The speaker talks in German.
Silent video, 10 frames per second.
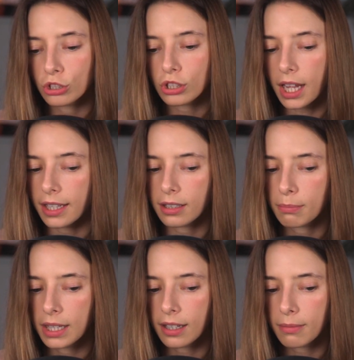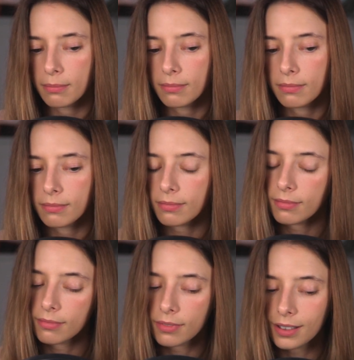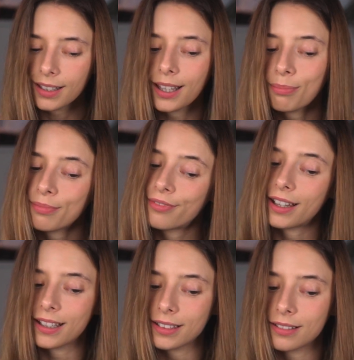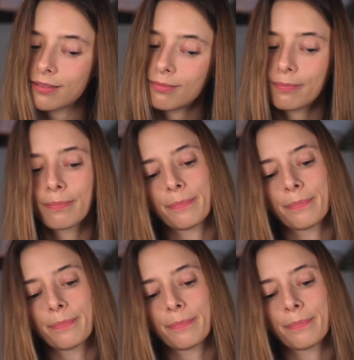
Streiche mehr. Abwarten.